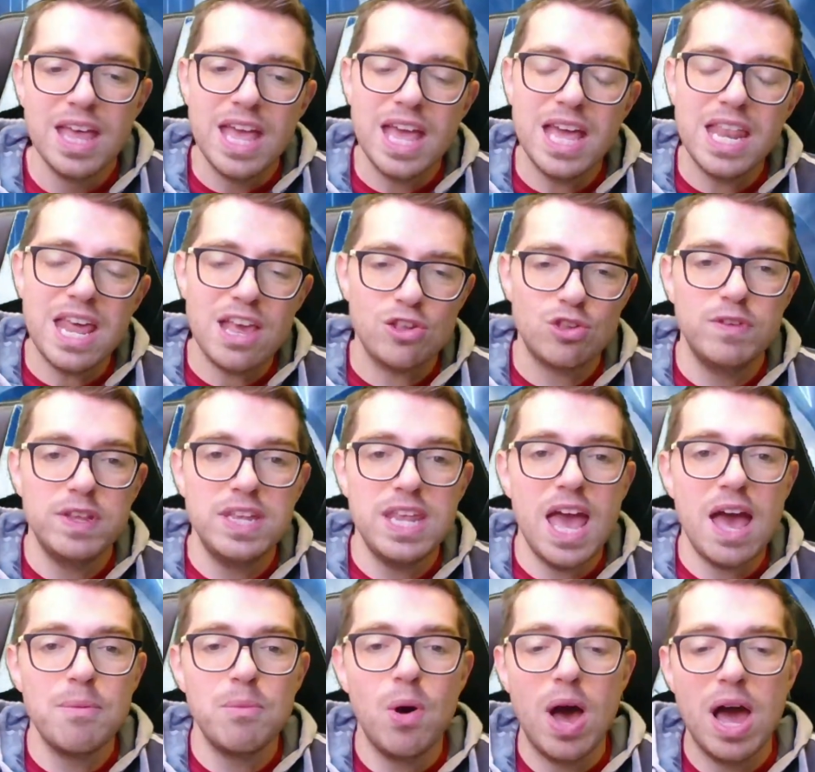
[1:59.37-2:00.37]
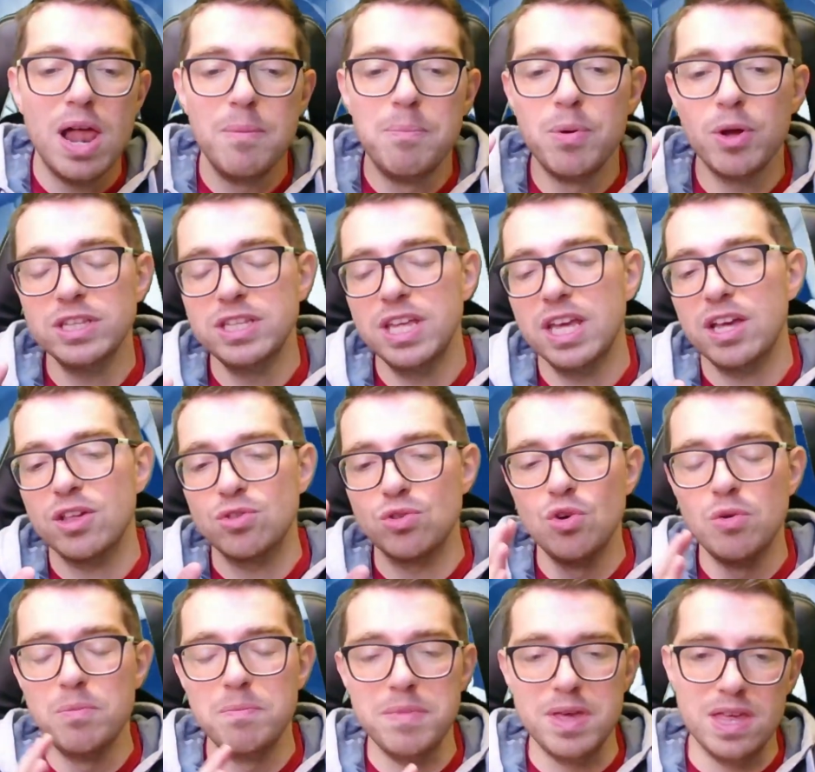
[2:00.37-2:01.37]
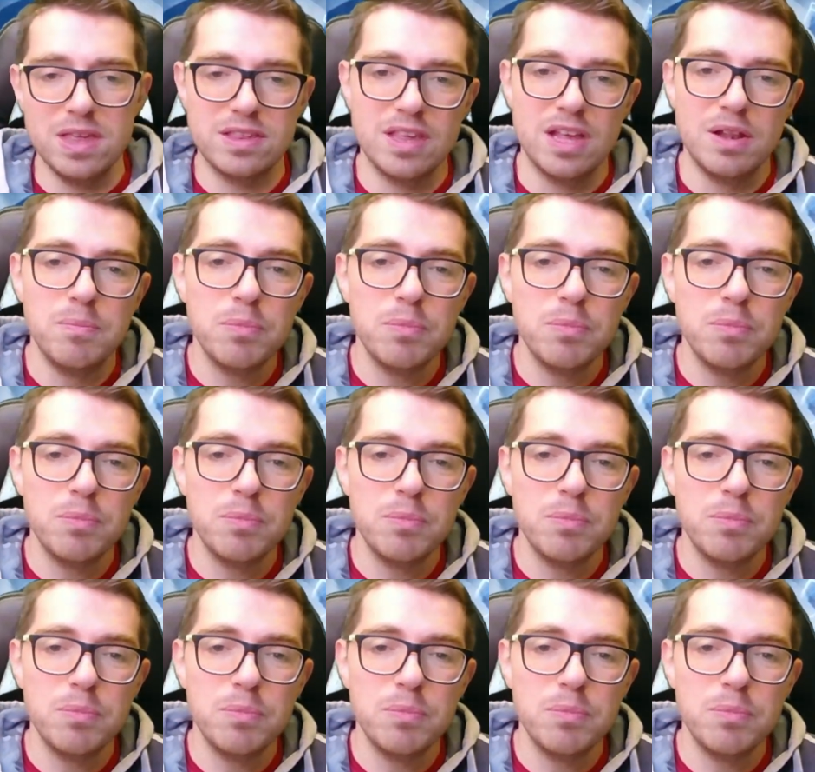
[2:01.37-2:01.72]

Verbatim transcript: E adesso veniamo al portiere scommessa.